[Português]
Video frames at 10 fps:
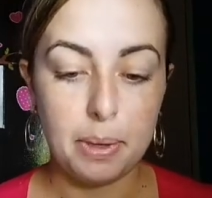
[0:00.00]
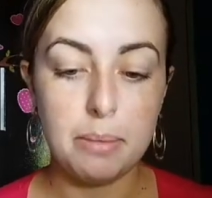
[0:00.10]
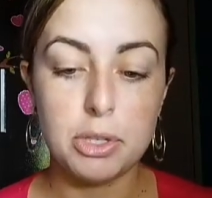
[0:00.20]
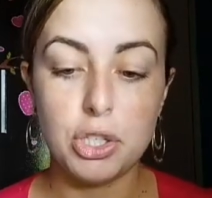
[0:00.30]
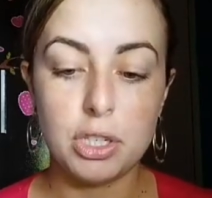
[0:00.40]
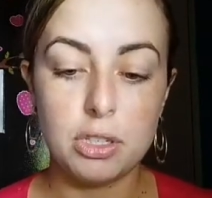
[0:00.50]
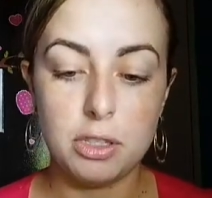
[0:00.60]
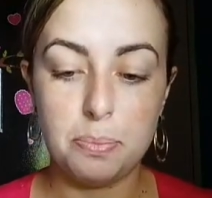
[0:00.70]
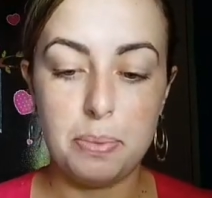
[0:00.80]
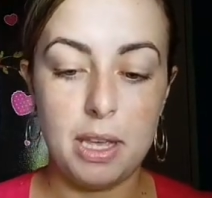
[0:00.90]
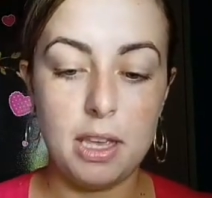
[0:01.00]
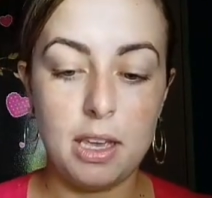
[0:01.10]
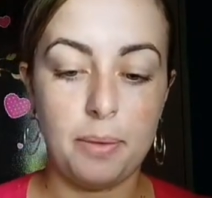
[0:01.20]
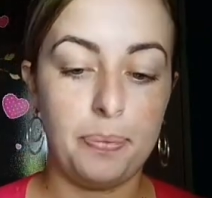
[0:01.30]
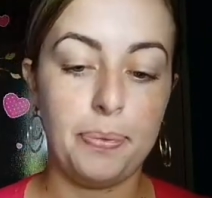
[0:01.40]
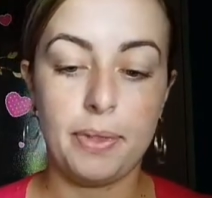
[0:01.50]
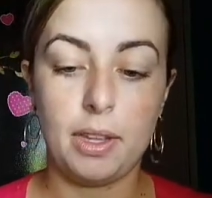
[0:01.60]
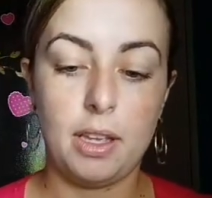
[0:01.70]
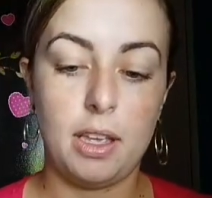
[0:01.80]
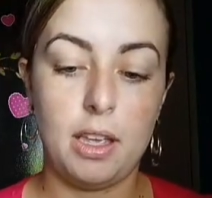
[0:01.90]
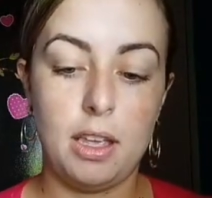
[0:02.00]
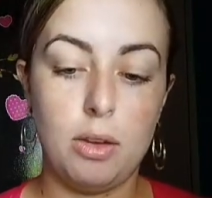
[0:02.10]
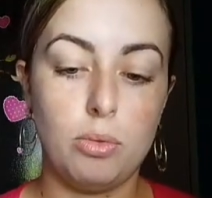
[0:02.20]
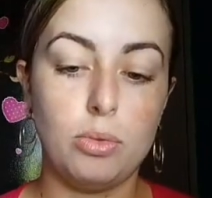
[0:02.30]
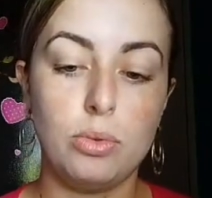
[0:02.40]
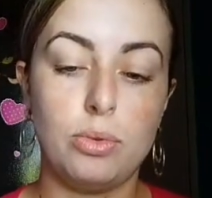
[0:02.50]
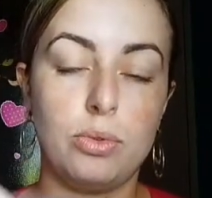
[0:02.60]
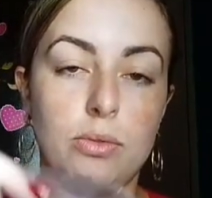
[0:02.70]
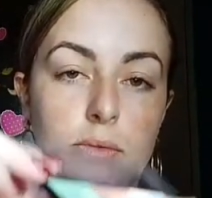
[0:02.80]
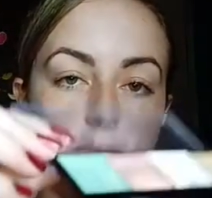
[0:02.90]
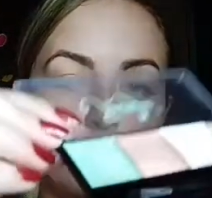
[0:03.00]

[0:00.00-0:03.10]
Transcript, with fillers: Pra manchinha de espinha, eu uso